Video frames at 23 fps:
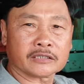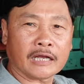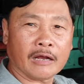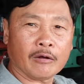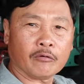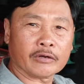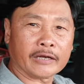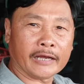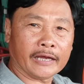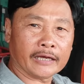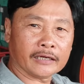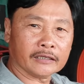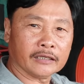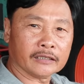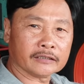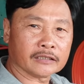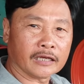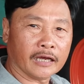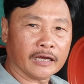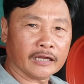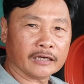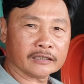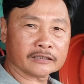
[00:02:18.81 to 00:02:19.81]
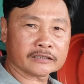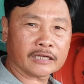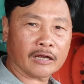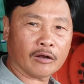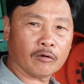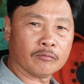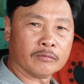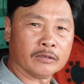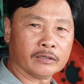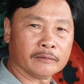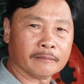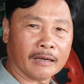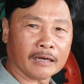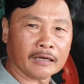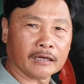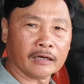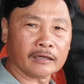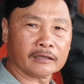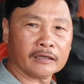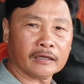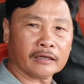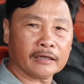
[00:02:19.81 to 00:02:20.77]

6000 DT là 60 mã lực